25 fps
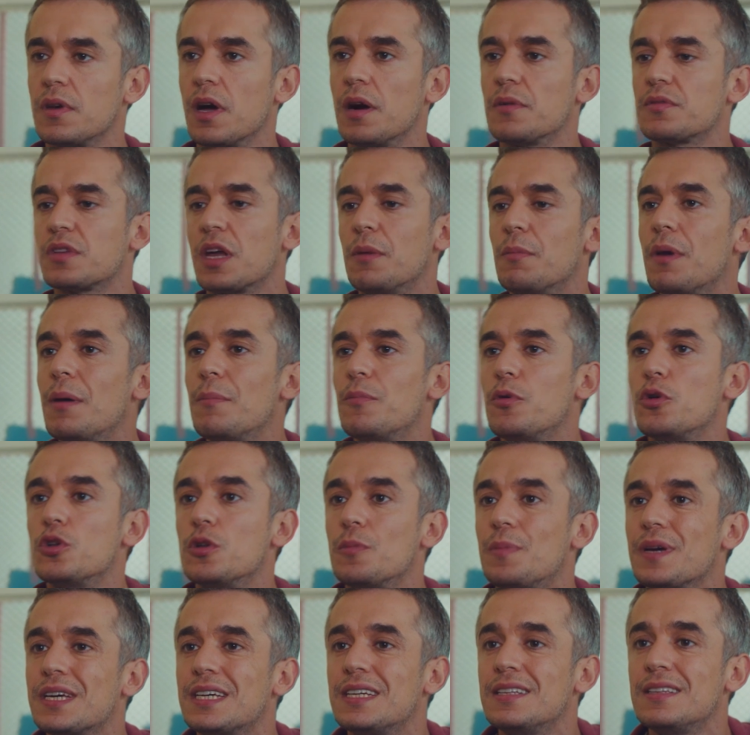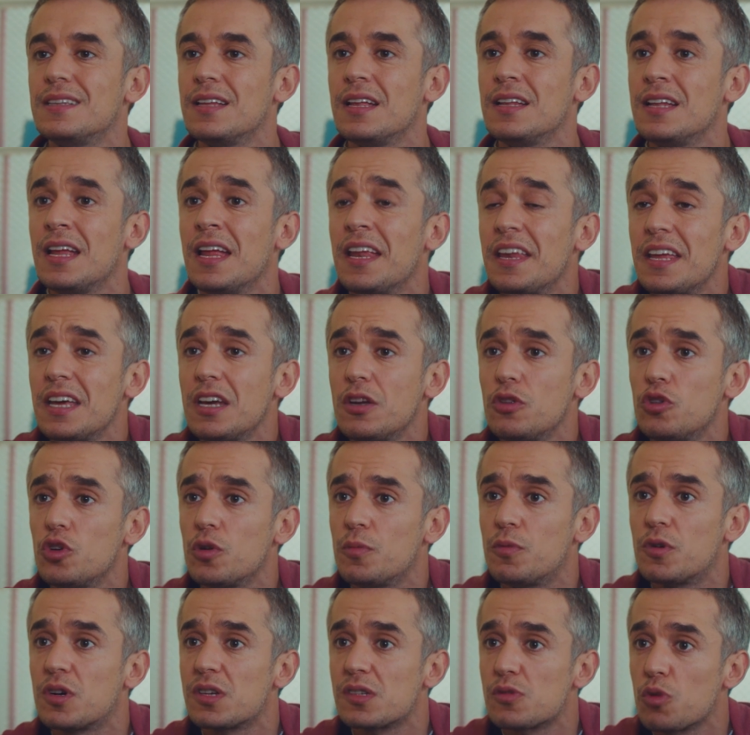Ya tamam be oğlum peki nereye
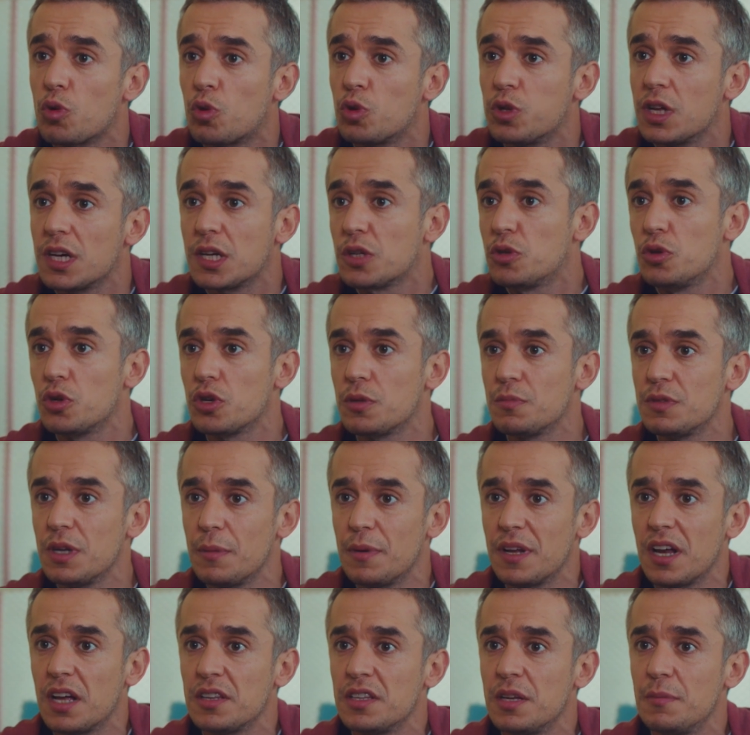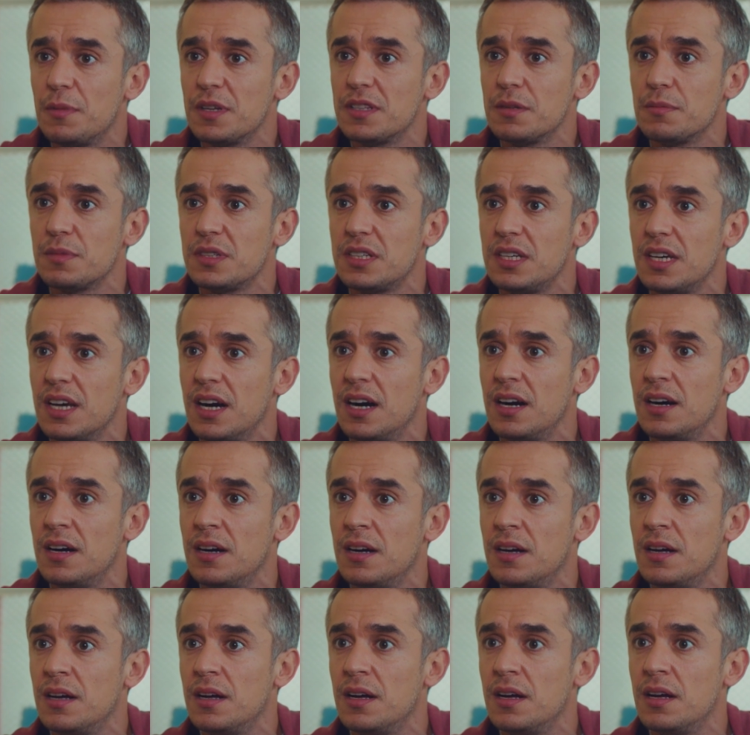gidiyor bu kız okula gidiyorum diye ben anlamadım ki ya.
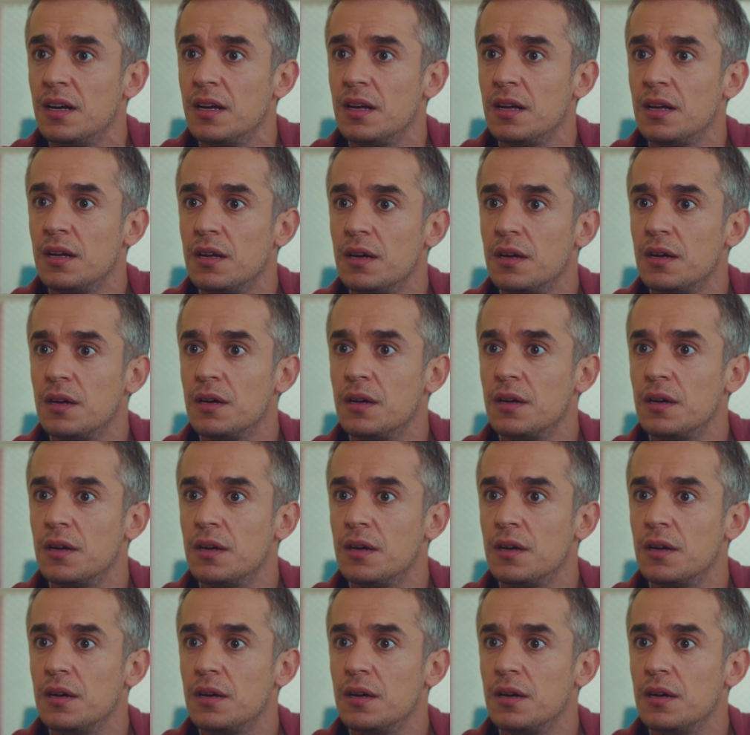Ya ne bileyim ben de